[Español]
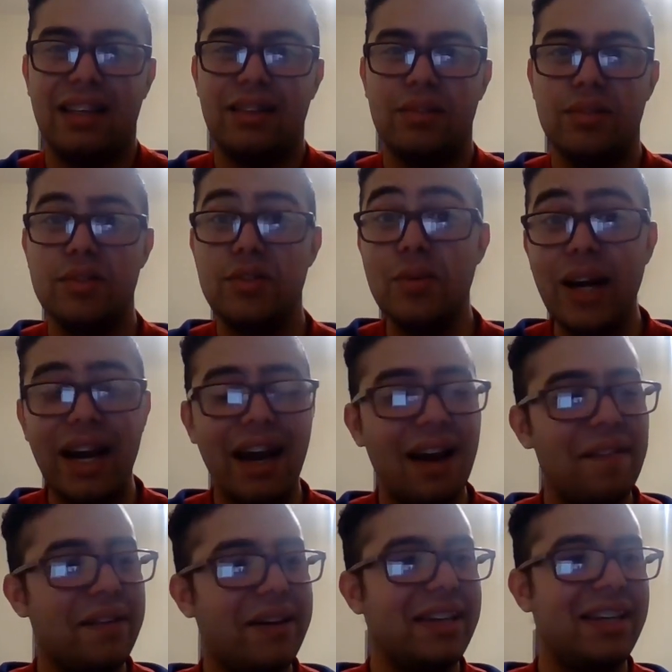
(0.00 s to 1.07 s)
Entonces yo
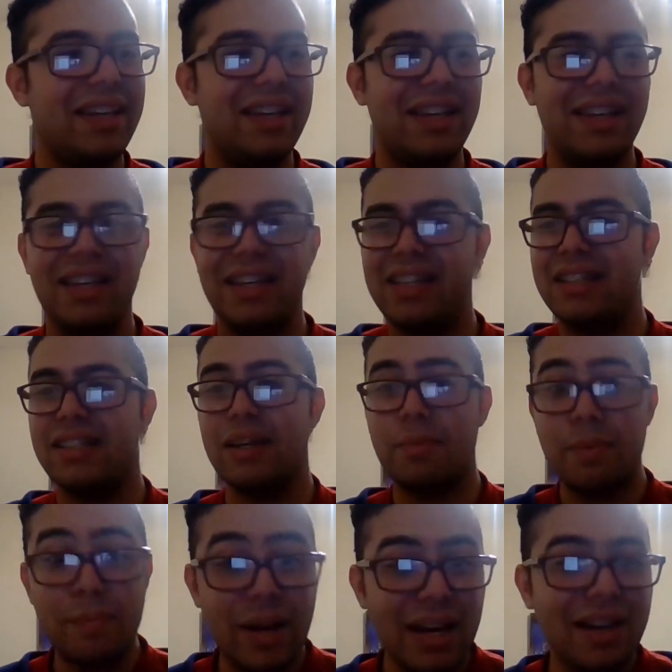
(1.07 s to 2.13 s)
bajaba y decía,
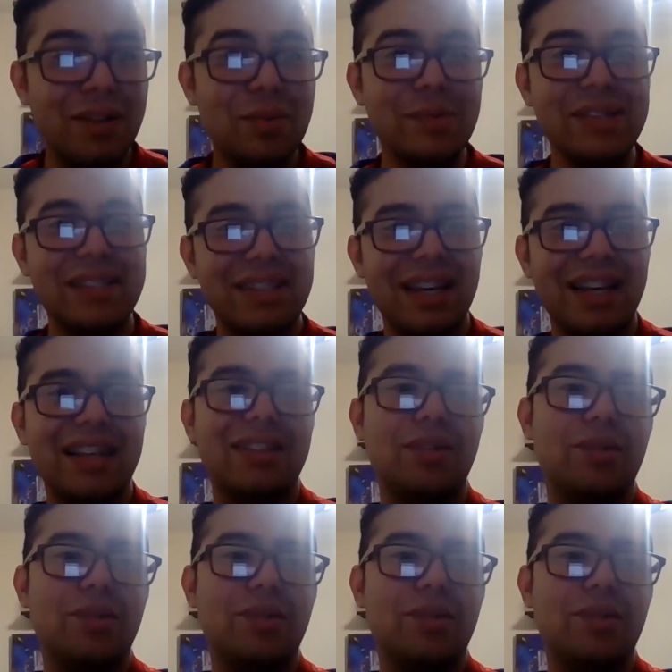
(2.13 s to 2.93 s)
papá, ¿cómo estás?